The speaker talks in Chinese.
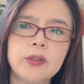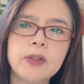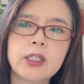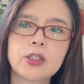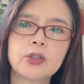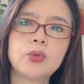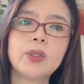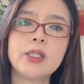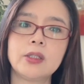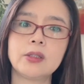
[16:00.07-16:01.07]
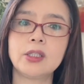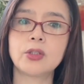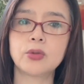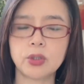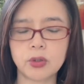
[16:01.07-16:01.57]
因为那个时候我已经接
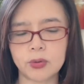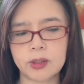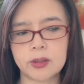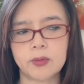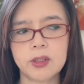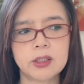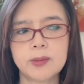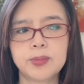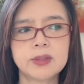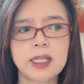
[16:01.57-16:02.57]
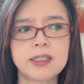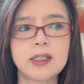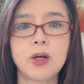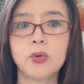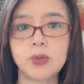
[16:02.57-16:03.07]
受教训了，我已经不再
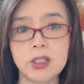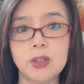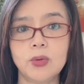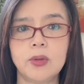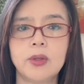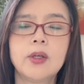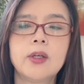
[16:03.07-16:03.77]
像红衣女